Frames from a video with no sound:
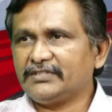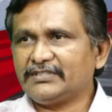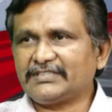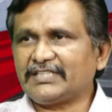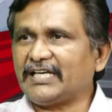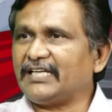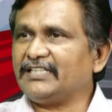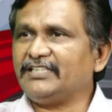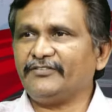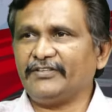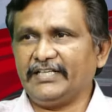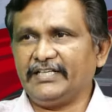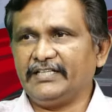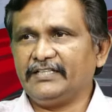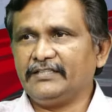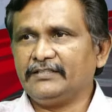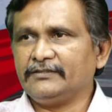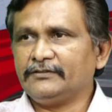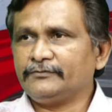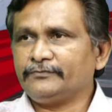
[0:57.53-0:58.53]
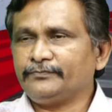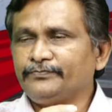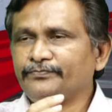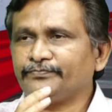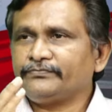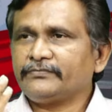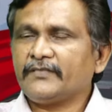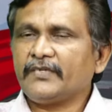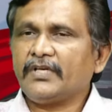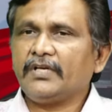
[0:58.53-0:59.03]

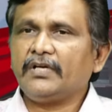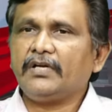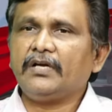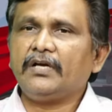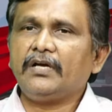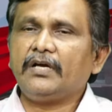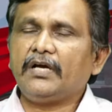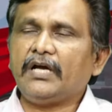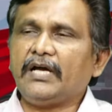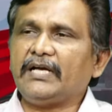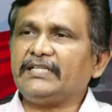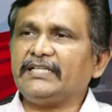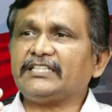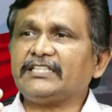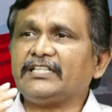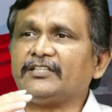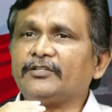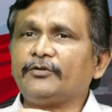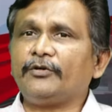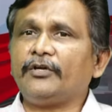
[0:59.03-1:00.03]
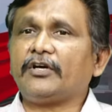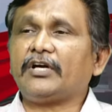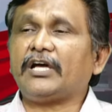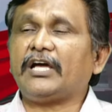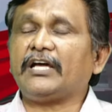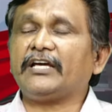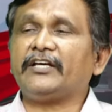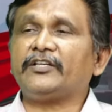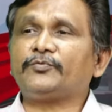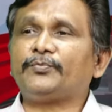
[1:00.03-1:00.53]
సాధ్యమైనవి అదే సందర్భంలో
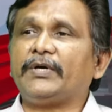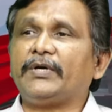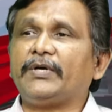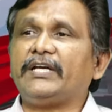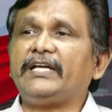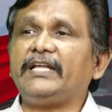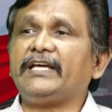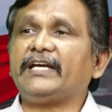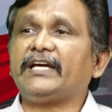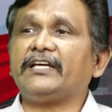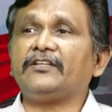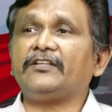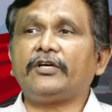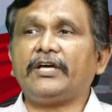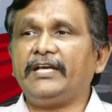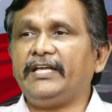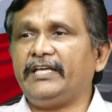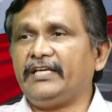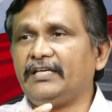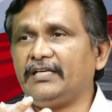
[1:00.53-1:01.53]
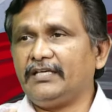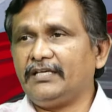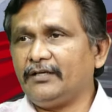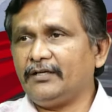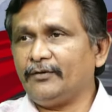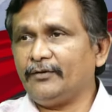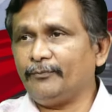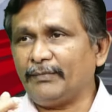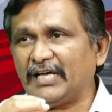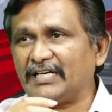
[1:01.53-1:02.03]
కాంగ్రెస్ పార్టీ ఇక అందుకని
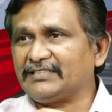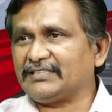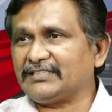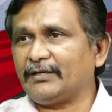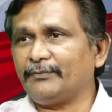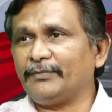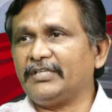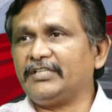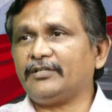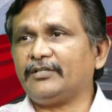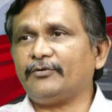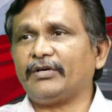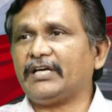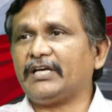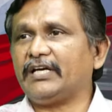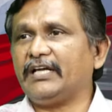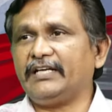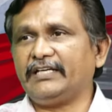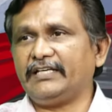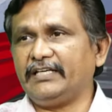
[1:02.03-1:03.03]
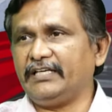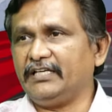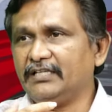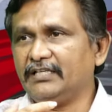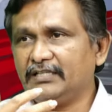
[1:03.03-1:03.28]
మాల సామాజిక వర్గానికి